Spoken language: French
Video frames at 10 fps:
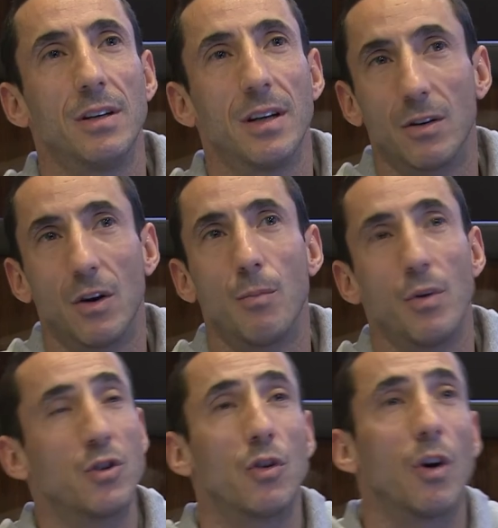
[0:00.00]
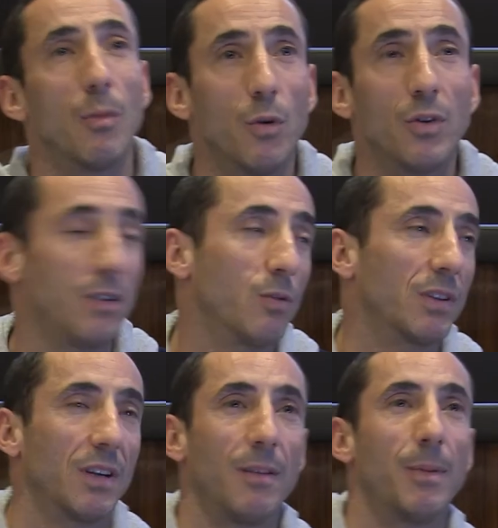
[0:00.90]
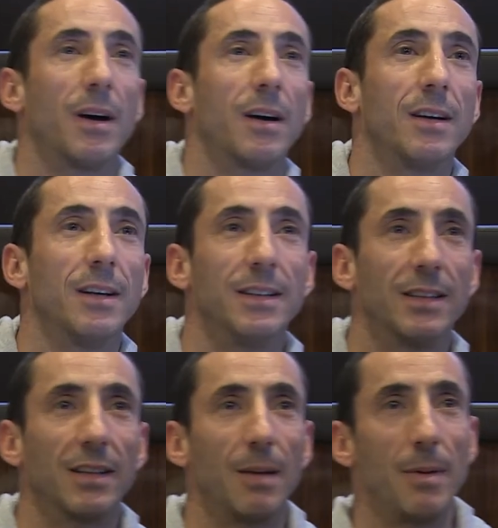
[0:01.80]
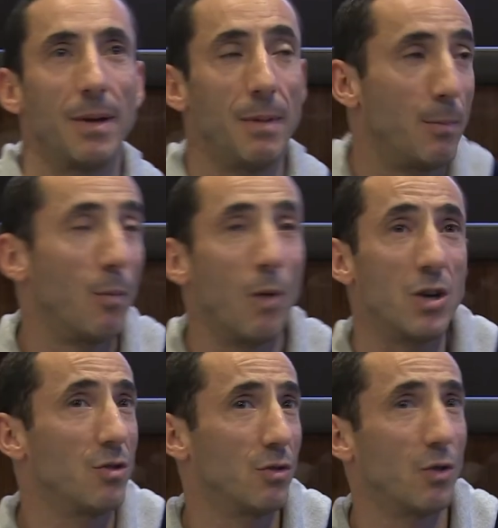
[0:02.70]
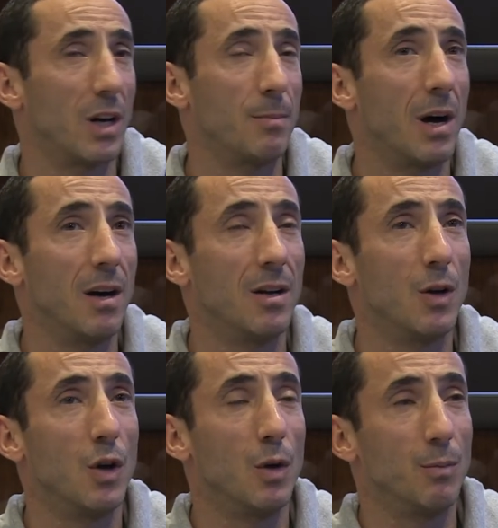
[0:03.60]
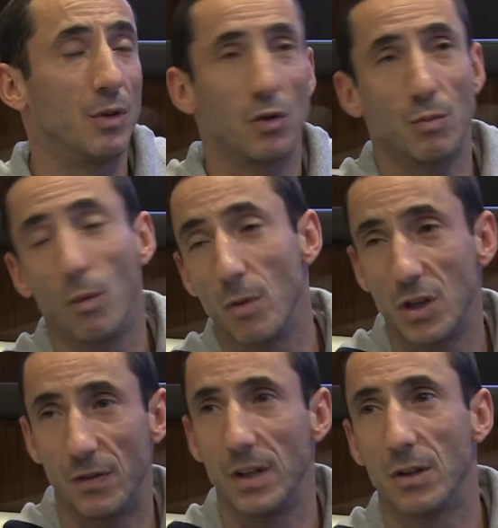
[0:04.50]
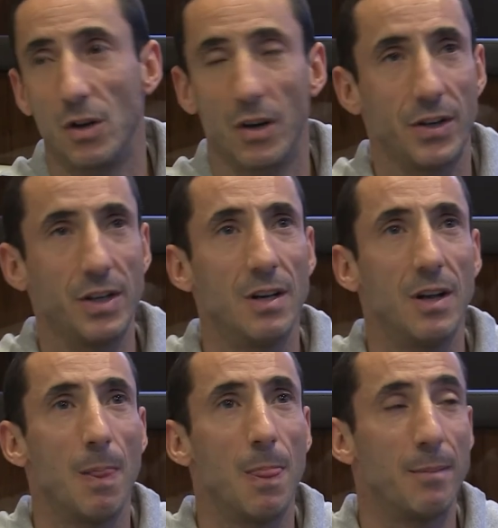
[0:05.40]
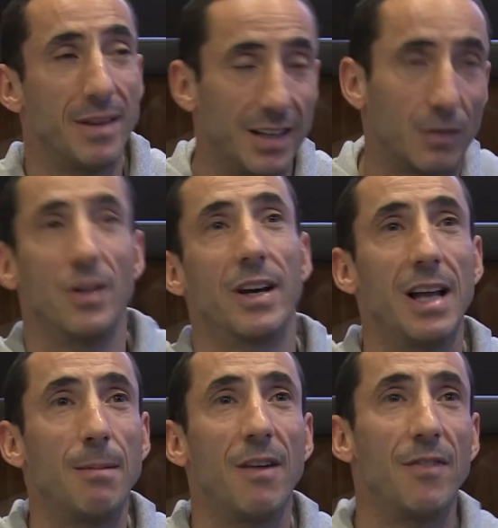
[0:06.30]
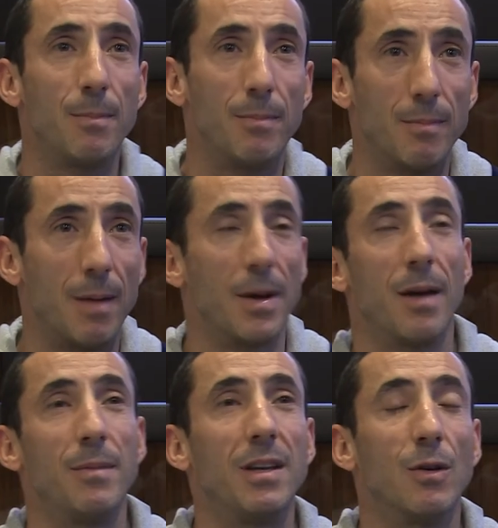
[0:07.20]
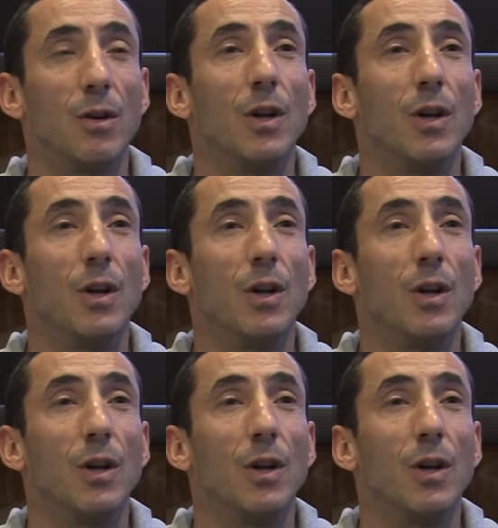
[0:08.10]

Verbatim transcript: D'accord Pour des gens normaux, c'est sûr que ça ne ça sera pas bien. Mais pour moi, je ne regrette pas puisque bon, bah, j'ai fait une connerie. Mais cette connerie-là m'a permis de,